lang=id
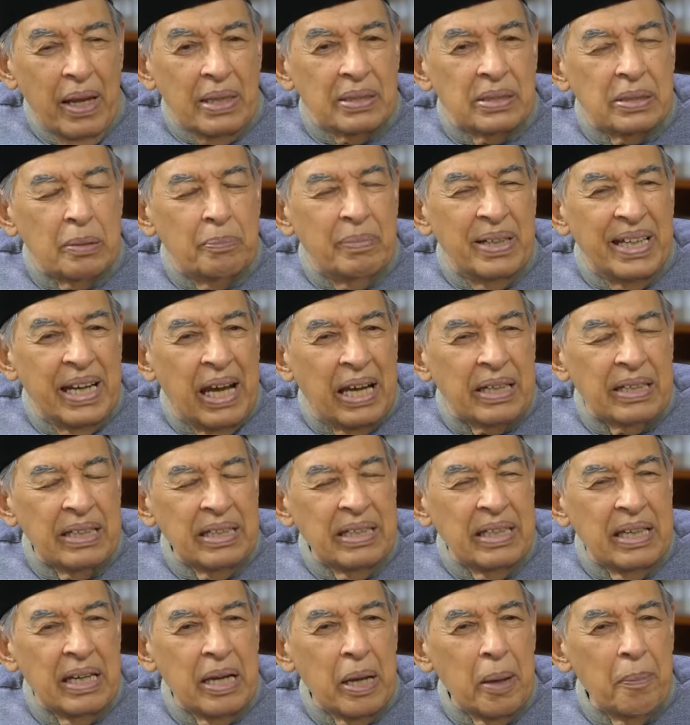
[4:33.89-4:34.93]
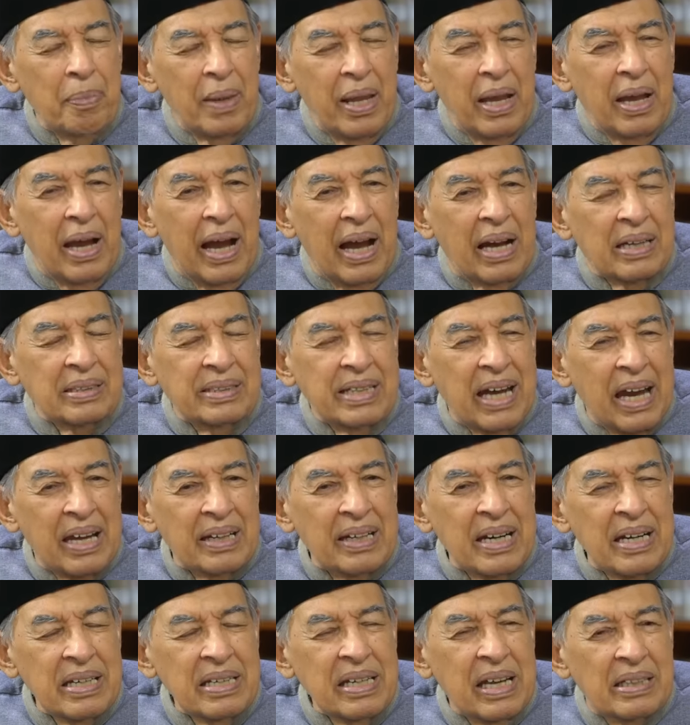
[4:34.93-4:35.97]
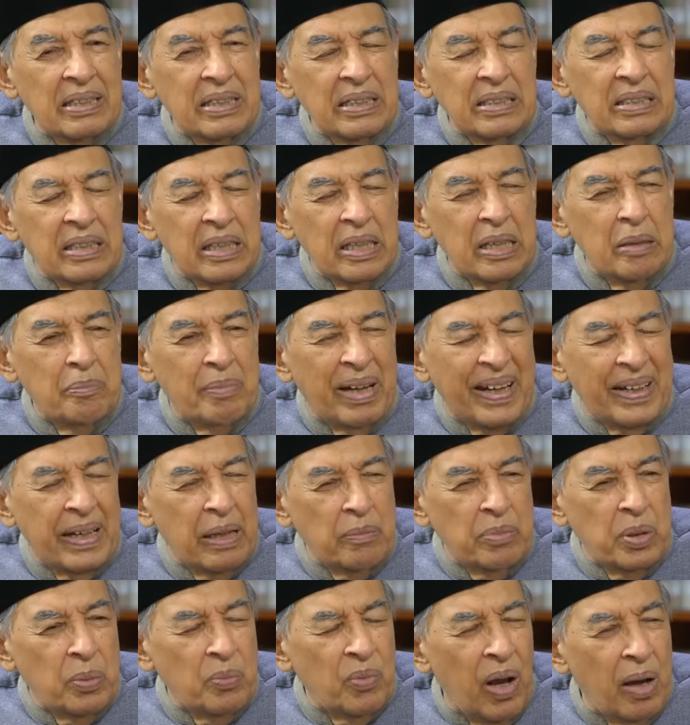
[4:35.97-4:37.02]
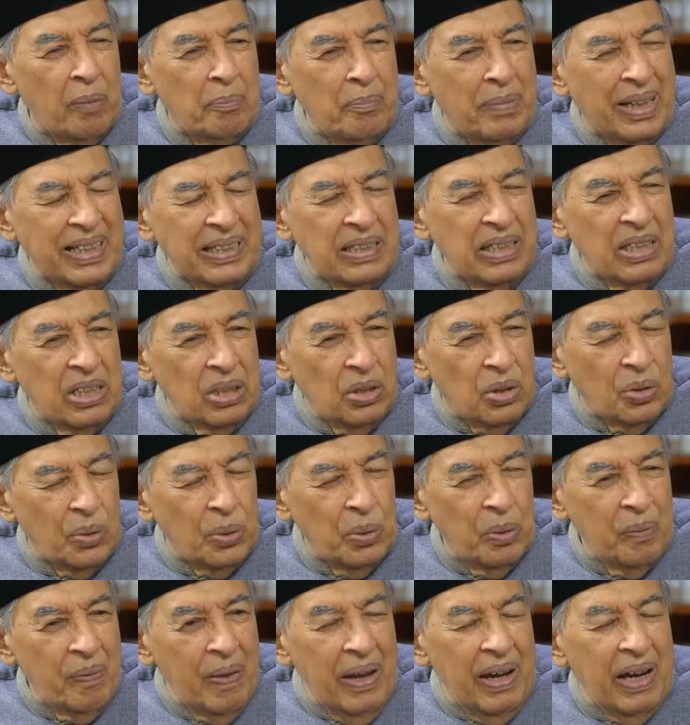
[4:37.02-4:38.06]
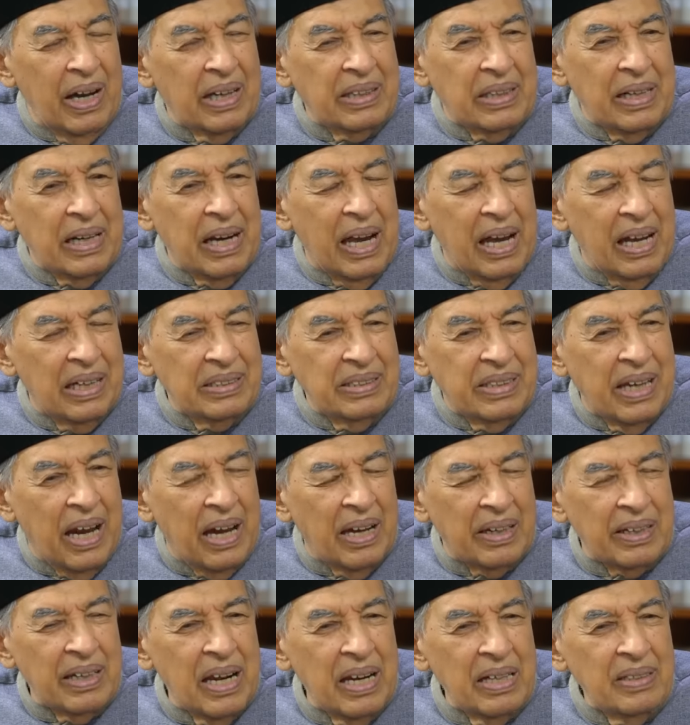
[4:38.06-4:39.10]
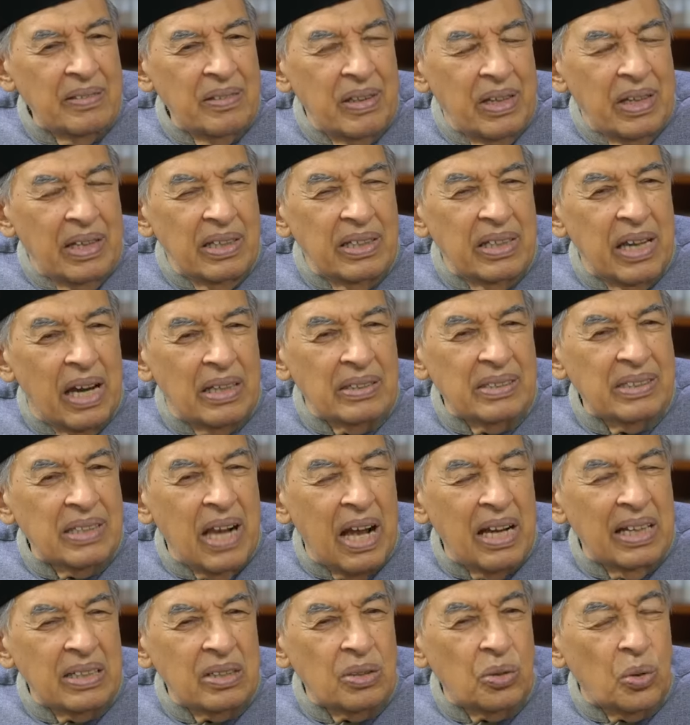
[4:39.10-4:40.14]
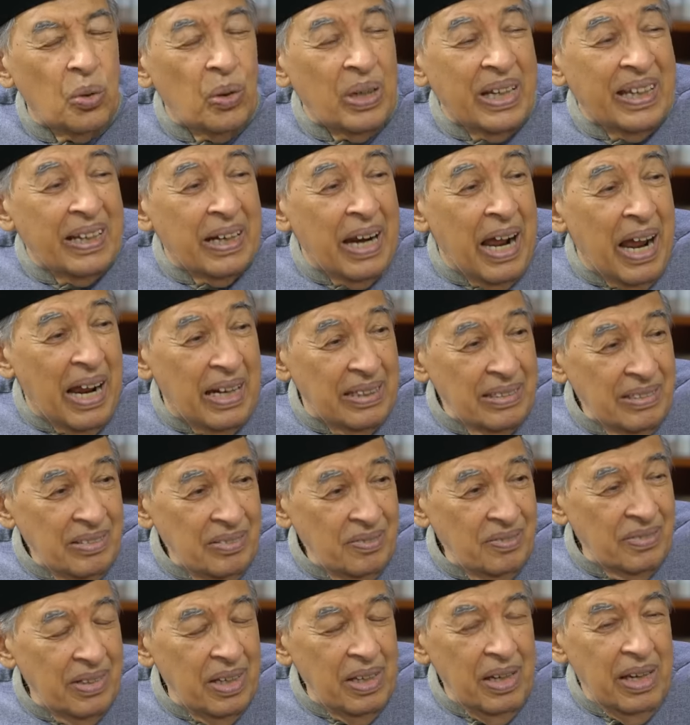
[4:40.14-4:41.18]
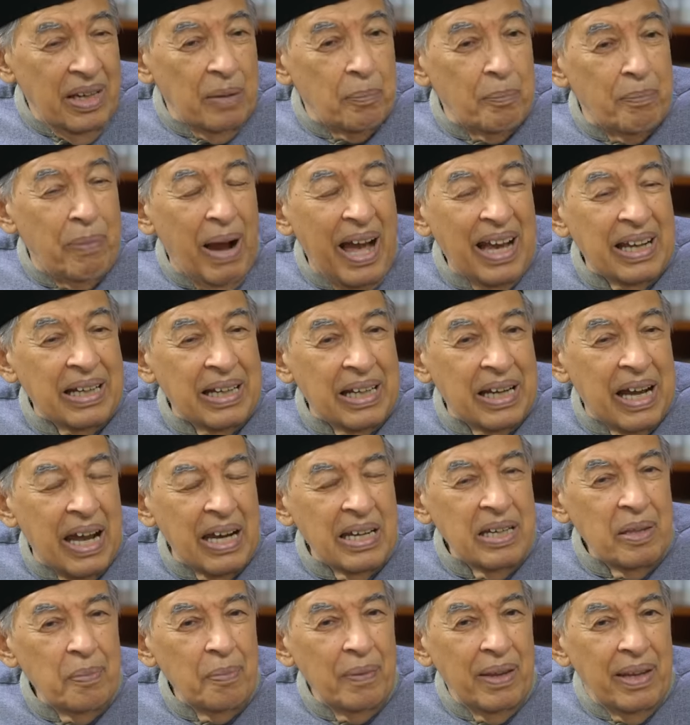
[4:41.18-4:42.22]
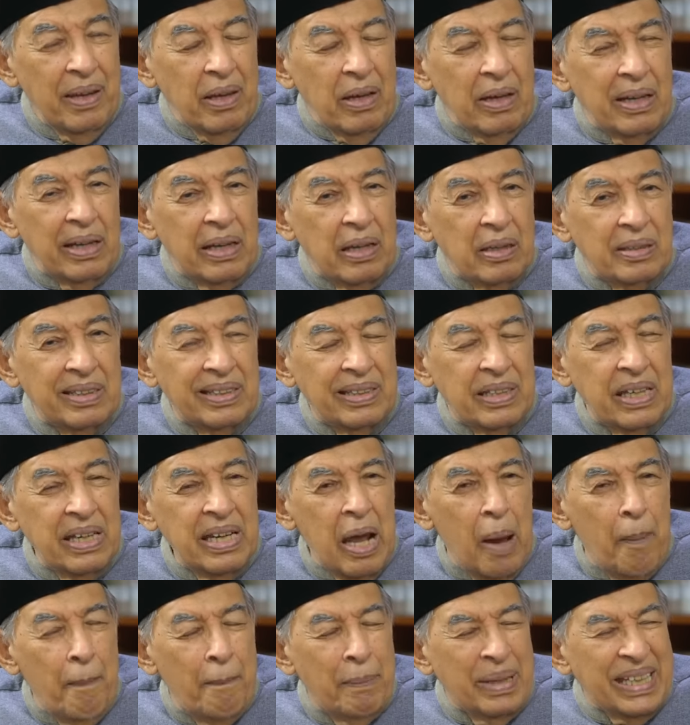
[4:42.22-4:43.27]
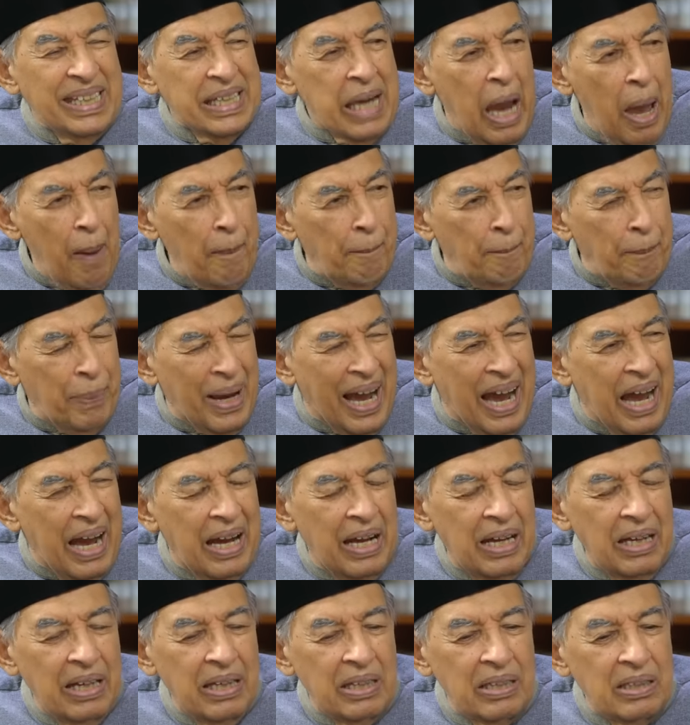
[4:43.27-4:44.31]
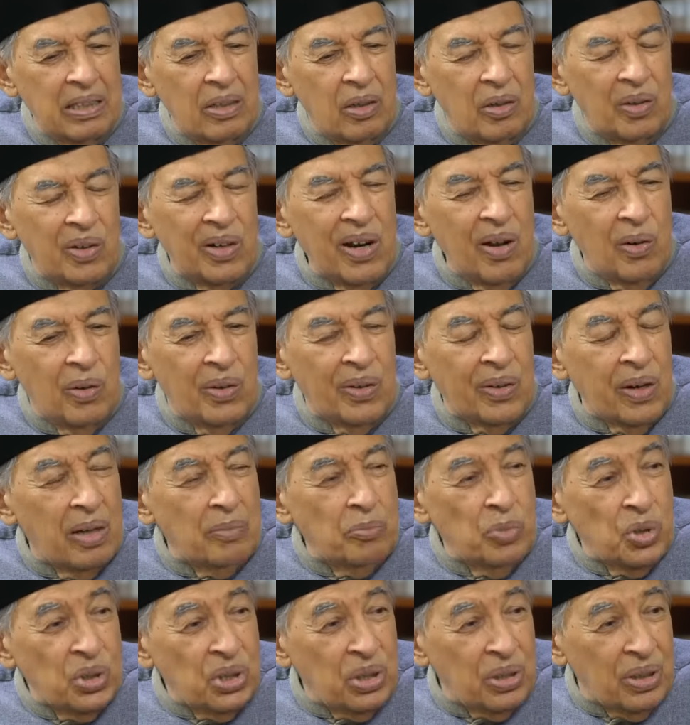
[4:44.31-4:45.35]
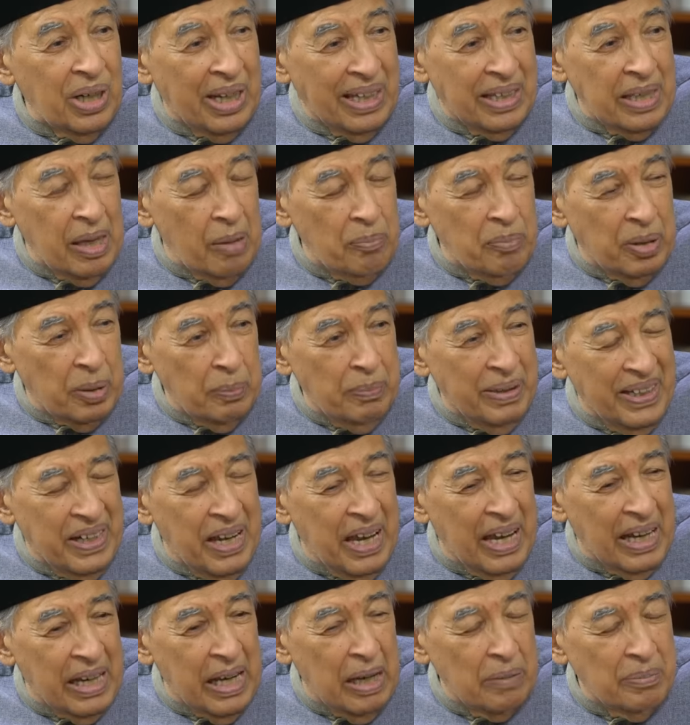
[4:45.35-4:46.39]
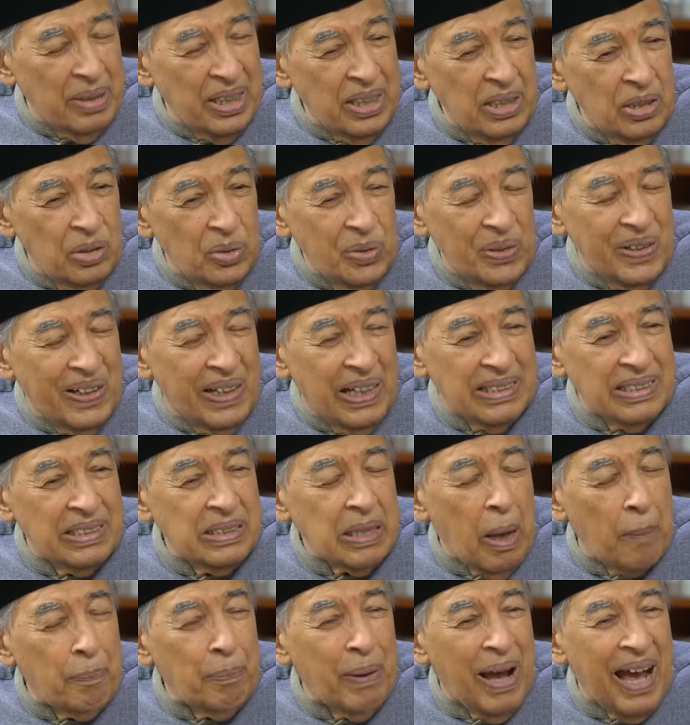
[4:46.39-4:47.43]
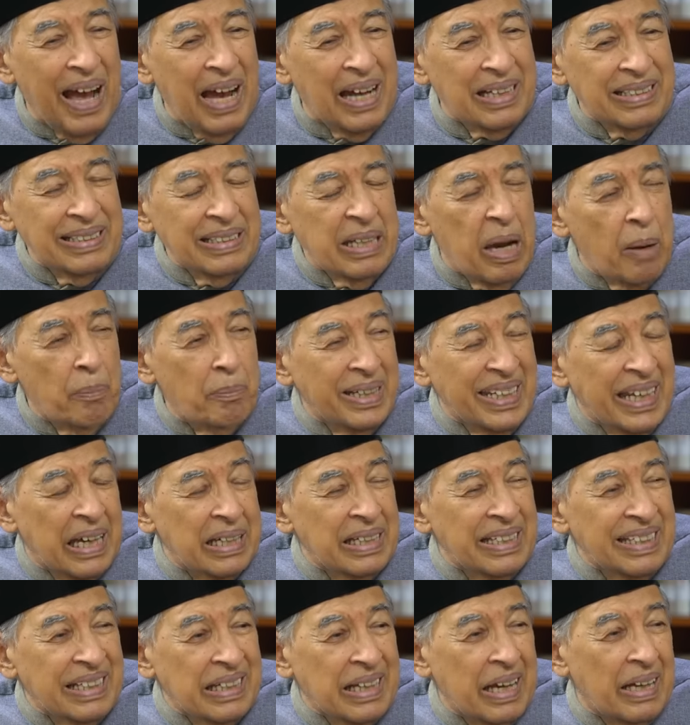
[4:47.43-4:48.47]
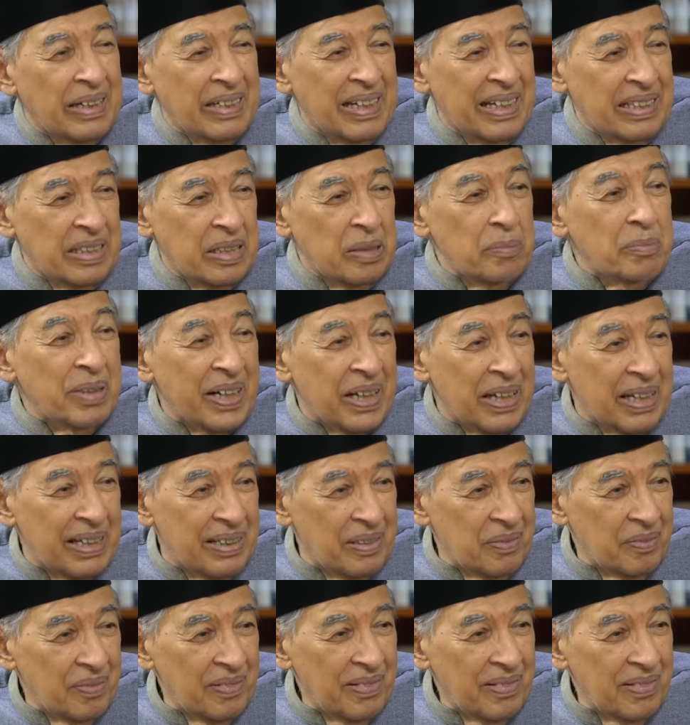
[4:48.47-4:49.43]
Sebenarnya ajaran yang diterima Nabi Muhammad itu adalah ajaran yang sangat toleran bahkan eh, tidak menyapa orang-orang musyrik yang berbeda agama itu dengan sapaan yang menyakitkan hati mereka.